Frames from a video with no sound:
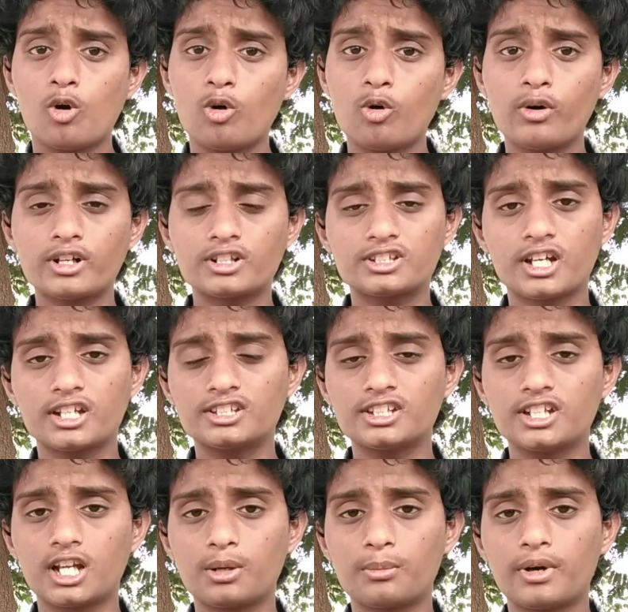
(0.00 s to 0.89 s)
ఓవర్
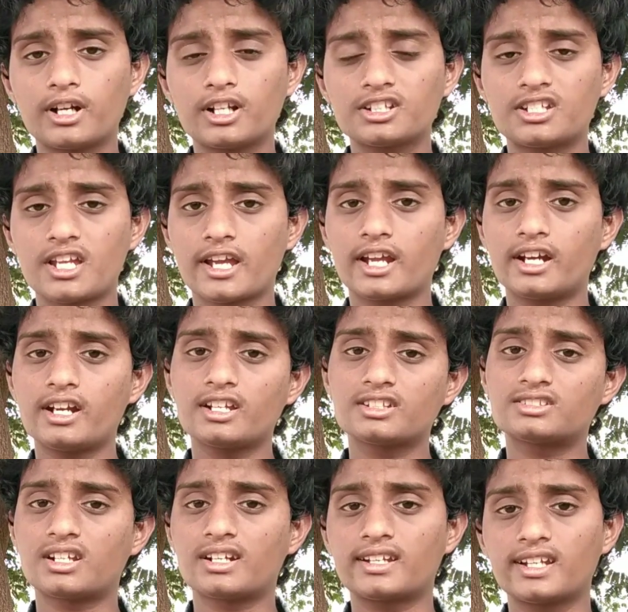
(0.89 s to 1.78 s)
ఛార్జింగ్ అనమాట సెకండ్
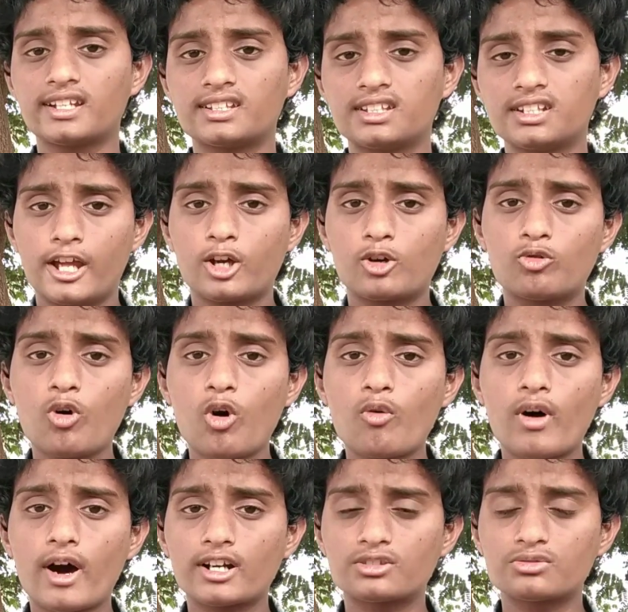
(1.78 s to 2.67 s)
వచ్చేసరికి అయితే
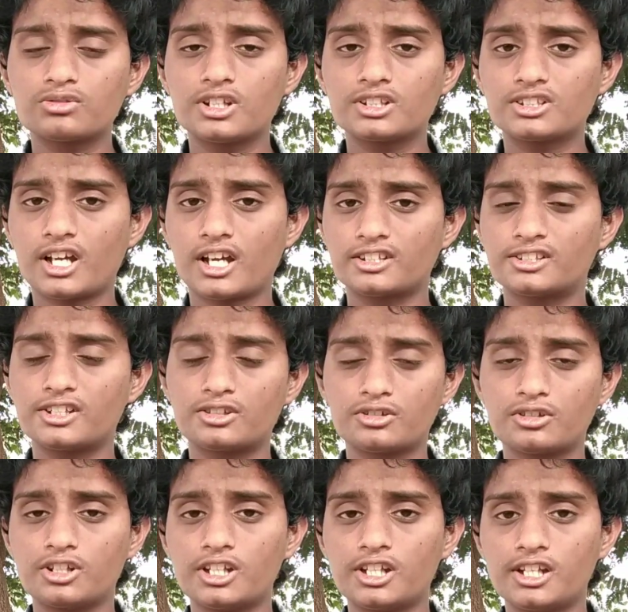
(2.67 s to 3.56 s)
ఎక్కువ వాట్స్ ఉన్న
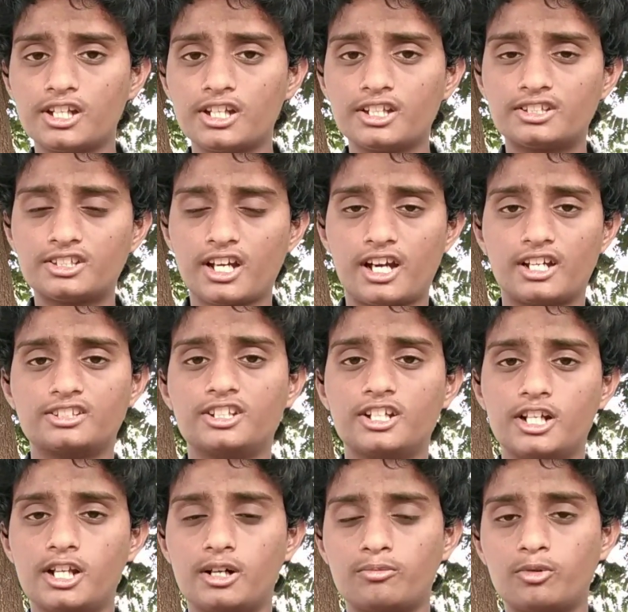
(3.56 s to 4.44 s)
ఛార్జర్తోని
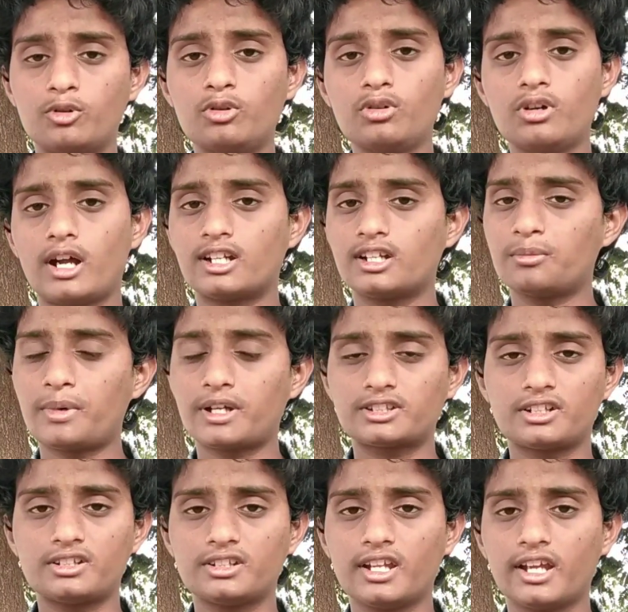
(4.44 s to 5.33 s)
ఛార్జ్ చేయడము అట్లా
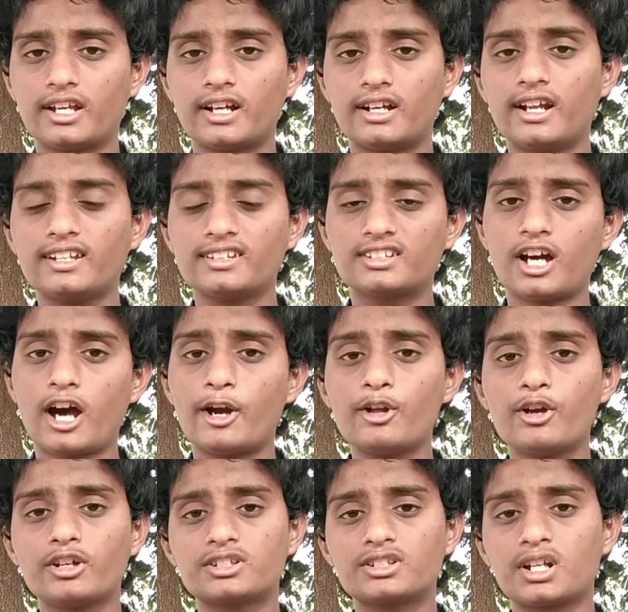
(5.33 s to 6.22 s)
మాత్రం చేయకండి అండ్
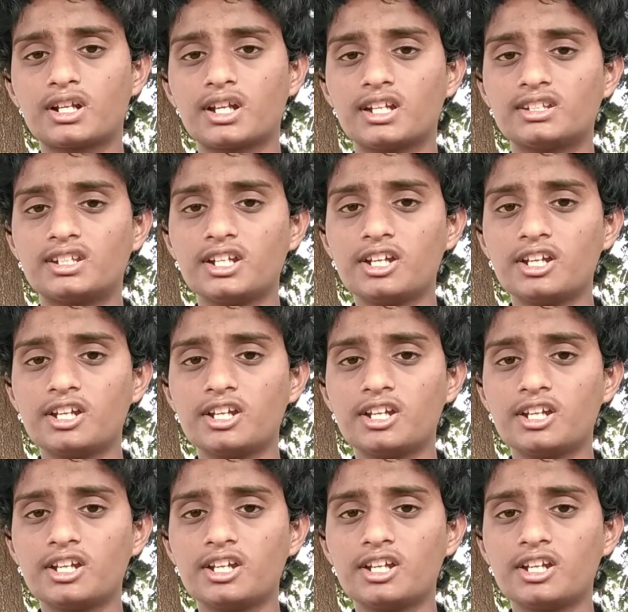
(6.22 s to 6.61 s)
థర్డ్ వచ్చేసరికి